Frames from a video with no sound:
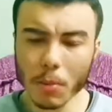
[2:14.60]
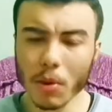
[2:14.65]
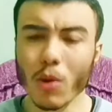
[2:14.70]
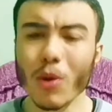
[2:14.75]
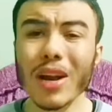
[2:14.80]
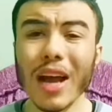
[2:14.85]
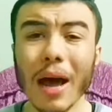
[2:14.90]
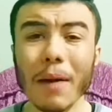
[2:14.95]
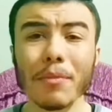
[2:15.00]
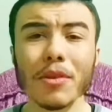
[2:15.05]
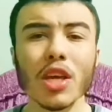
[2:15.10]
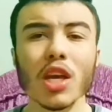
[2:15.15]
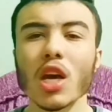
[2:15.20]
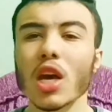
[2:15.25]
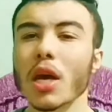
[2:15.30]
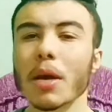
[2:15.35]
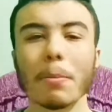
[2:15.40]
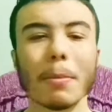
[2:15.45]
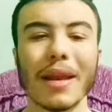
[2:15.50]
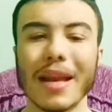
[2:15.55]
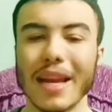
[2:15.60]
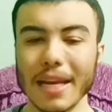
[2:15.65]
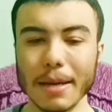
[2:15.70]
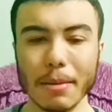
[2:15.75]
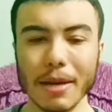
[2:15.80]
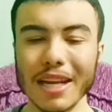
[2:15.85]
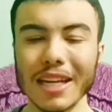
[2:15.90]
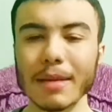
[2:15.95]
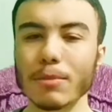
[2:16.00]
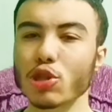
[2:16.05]
مروان حمدي من
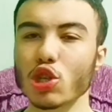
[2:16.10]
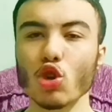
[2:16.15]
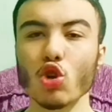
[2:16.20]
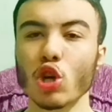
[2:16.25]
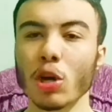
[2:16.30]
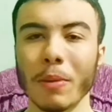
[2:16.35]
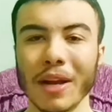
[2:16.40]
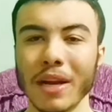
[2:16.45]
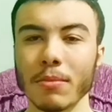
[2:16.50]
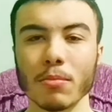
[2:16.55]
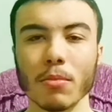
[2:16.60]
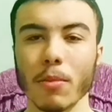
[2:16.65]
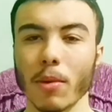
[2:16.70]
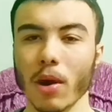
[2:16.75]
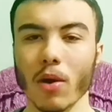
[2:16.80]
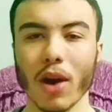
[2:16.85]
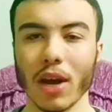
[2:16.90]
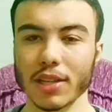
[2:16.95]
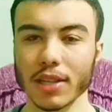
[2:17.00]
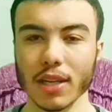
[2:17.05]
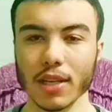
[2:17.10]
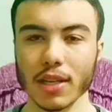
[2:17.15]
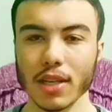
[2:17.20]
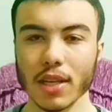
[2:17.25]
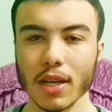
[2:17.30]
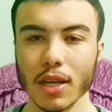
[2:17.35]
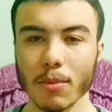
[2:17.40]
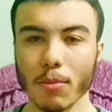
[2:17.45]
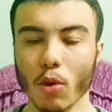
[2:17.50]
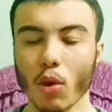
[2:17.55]
اللعيبه اللي احنا مش هنحكم عليها من مباراه واحده
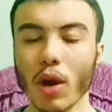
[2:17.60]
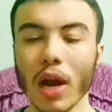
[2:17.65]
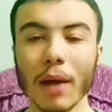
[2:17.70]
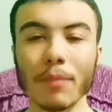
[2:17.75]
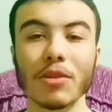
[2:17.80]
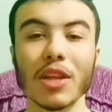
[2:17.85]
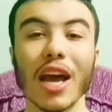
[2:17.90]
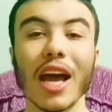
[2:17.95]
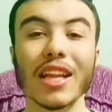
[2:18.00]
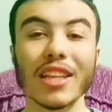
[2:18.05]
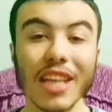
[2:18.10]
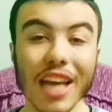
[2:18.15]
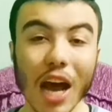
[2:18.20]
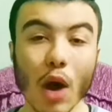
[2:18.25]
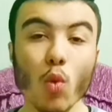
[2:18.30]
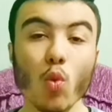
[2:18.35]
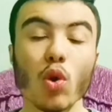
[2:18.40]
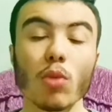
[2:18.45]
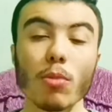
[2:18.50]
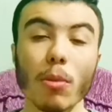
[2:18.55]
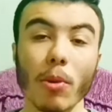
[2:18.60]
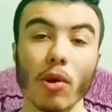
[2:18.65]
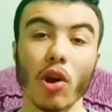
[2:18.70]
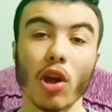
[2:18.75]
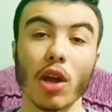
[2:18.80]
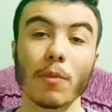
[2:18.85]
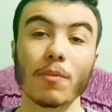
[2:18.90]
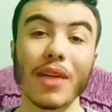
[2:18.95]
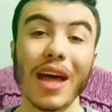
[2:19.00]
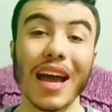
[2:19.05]
مروان حمدي دي اول
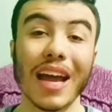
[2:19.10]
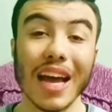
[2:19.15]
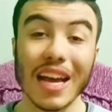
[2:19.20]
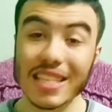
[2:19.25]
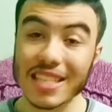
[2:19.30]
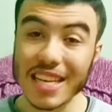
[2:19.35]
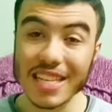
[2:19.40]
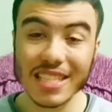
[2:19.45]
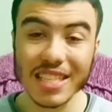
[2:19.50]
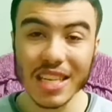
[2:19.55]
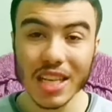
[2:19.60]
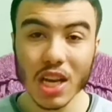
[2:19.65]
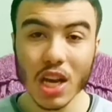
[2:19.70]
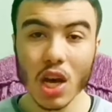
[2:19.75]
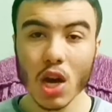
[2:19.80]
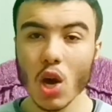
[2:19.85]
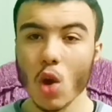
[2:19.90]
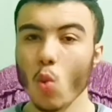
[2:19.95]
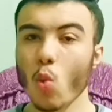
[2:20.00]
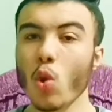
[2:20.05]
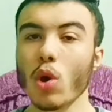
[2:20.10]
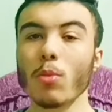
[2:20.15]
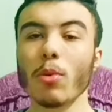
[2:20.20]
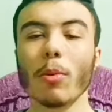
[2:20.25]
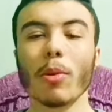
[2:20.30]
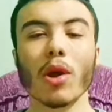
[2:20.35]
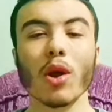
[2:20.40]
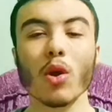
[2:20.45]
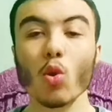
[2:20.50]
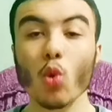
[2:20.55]
مباراه يبداها كاساسي
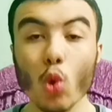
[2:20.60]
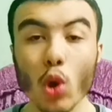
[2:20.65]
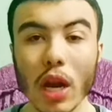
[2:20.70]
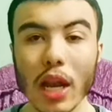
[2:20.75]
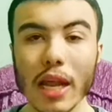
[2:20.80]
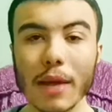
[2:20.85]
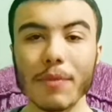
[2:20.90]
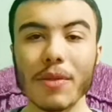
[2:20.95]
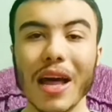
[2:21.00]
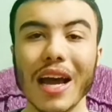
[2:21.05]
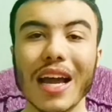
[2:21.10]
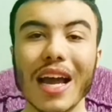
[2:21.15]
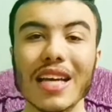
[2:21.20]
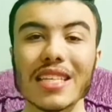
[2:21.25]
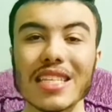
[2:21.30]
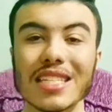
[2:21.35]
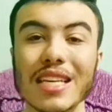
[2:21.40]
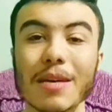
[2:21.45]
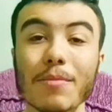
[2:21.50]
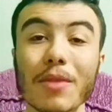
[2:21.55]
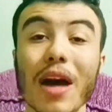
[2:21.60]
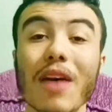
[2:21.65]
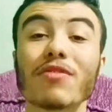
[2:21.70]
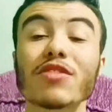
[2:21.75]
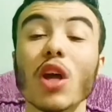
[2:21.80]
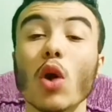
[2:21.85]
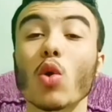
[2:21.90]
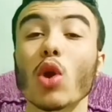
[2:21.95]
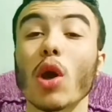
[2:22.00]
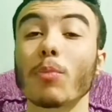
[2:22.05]
والمباراه الاولى اللي يبداها كاساسي يبداها
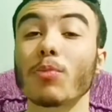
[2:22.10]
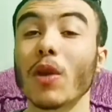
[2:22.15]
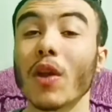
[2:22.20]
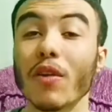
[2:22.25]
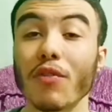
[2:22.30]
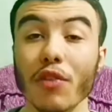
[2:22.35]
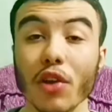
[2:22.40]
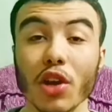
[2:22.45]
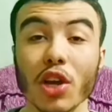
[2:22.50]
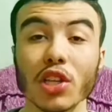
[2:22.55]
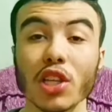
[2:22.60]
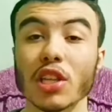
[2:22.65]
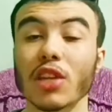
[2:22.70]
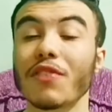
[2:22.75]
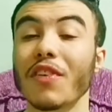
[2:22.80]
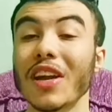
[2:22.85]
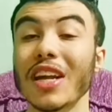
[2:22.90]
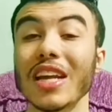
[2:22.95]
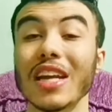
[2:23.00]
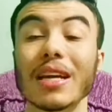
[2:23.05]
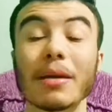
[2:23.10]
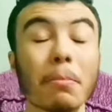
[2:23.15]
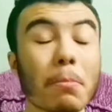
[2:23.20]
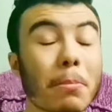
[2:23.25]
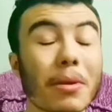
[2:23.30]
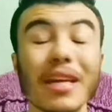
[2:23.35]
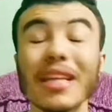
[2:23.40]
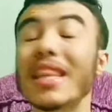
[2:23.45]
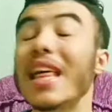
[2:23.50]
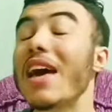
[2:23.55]
في دوري ابطال افريقيا ضد فريق
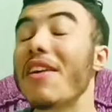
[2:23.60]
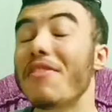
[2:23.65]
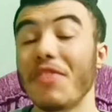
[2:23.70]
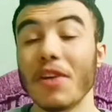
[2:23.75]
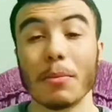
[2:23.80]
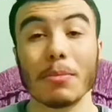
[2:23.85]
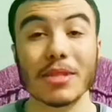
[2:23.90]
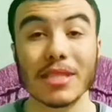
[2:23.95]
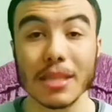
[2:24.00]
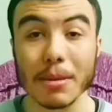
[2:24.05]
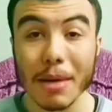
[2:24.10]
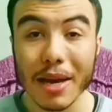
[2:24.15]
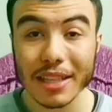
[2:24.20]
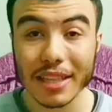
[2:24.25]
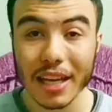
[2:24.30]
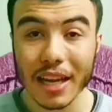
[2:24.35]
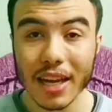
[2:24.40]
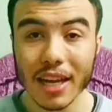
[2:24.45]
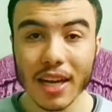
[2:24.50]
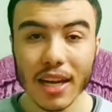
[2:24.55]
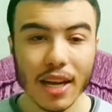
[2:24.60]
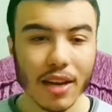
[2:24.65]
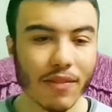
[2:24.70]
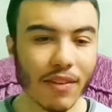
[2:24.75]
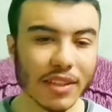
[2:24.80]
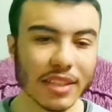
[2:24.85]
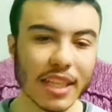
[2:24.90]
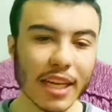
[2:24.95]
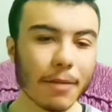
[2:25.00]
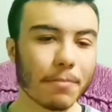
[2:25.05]
بيدافع باستماته
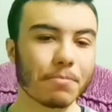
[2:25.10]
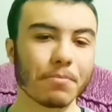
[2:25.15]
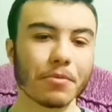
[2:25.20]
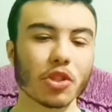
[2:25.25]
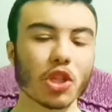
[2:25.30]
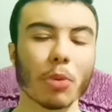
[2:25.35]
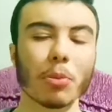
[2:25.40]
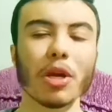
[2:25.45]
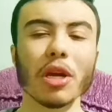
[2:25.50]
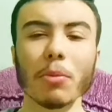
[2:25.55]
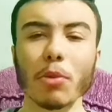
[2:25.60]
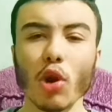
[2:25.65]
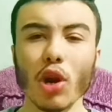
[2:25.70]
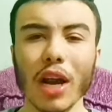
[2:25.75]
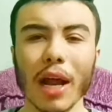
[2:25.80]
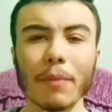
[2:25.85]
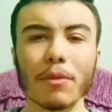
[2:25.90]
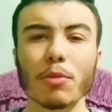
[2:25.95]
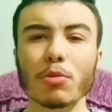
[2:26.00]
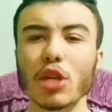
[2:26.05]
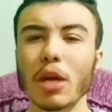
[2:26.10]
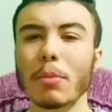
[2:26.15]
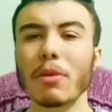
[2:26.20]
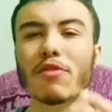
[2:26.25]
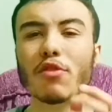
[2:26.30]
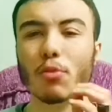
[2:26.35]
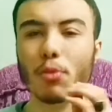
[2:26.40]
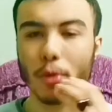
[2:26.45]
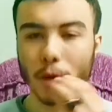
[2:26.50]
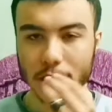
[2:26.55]
فانت طبيعي مروان حمدي مش
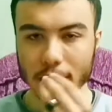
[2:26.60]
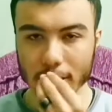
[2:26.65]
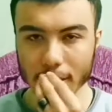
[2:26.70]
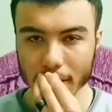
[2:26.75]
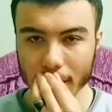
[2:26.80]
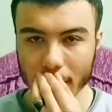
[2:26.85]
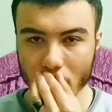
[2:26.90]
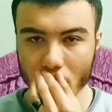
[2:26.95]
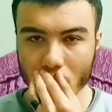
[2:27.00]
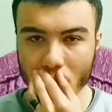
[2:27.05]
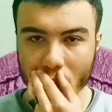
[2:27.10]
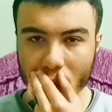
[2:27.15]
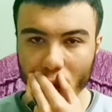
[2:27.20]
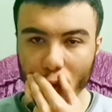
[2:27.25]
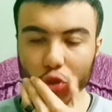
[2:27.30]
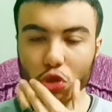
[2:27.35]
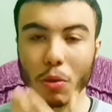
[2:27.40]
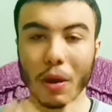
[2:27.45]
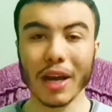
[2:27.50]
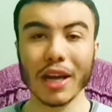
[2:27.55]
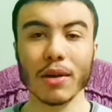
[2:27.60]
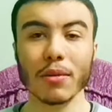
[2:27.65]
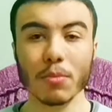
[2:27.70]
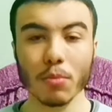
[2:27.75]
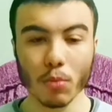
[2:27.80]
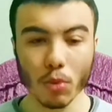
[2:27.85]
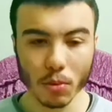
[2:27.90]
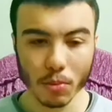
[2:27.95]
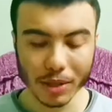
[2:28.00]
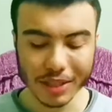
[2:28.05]
هيبان في مباراه زي دي كنت
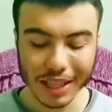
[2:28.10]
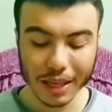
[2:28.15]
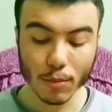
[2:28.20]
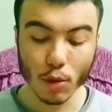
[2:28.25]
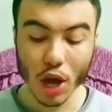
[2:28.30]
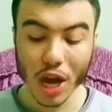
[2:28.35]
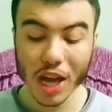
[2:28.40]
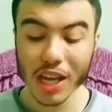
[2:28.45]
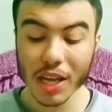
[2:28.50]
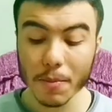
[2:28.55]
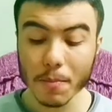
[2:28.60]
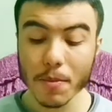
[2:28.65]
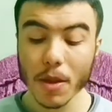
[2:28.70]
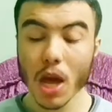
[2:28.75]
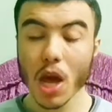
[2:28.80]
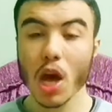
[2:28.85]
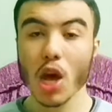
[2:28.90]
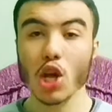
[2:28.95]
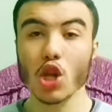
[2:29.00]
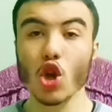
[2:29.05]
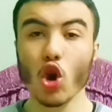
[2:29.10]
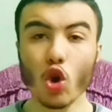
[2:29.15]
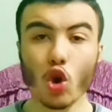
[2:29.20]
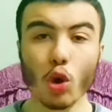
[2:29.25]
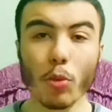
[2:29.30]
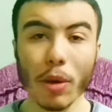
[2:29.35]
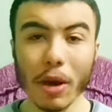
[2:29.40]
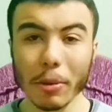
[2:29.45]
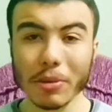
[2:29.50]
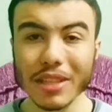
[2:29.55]
محتاج مهاجم
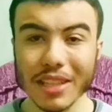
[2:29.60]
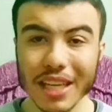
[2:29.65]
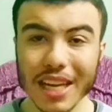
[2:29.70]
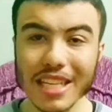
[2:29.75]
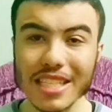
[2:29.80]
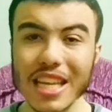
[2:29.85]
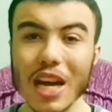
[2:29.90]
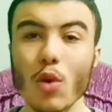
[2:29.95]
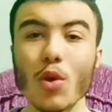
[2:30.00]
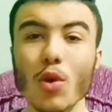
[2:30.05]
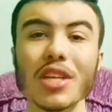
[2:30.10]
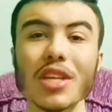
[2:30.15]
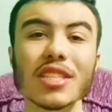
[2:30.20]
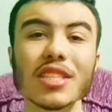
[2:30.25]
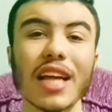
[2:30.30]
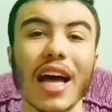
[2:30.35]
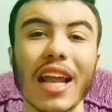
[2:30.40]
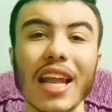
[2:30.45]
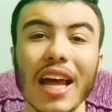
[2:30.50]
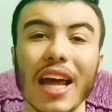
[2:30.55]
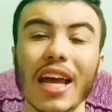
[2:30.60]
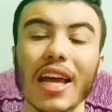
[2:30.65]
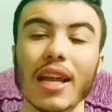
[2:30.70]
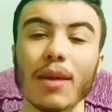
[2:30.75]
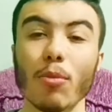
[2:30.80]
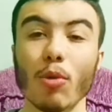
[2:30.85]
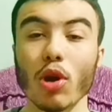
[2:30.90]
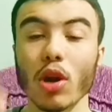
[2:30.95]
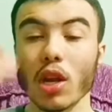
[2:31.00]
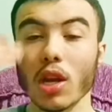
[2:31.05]
يخرج بره منطقه الجزاء ويسند على
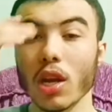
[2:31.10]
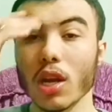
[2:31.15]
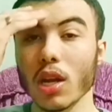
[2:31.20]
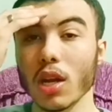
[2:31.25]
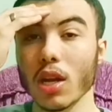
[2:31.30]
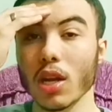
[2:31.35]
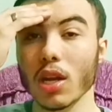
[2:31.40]
الم... ال...